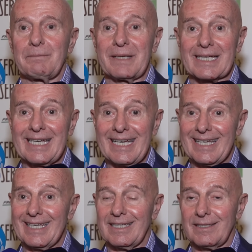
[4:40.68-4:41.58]

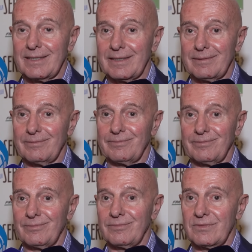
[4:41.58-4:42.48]
perché
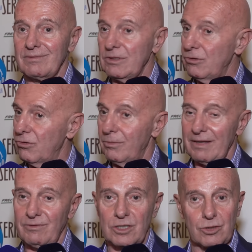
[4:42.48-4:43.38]
io non ho
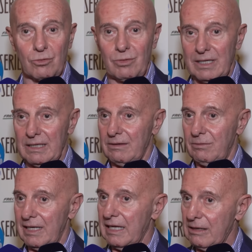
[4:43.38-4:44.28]
mai visto que
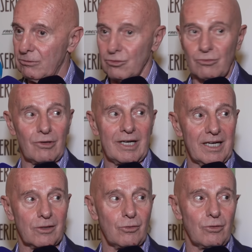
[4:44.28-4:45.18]
quelli che non sono
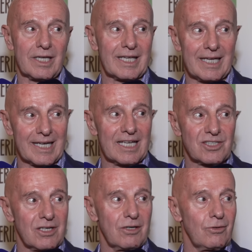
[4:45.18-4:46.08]
allenatori che
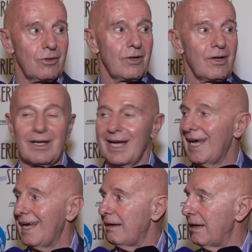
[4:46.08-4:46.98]
riescano
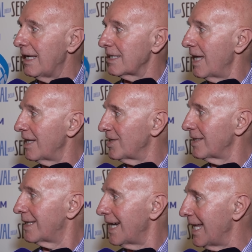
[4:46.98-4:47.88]
a, a, a
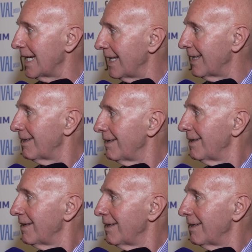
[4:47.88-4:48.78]
centrare
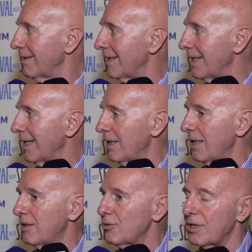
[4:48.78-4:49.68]

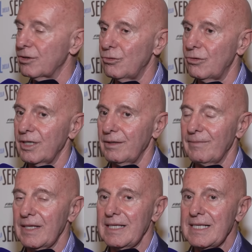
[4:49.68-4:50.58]
il giocatore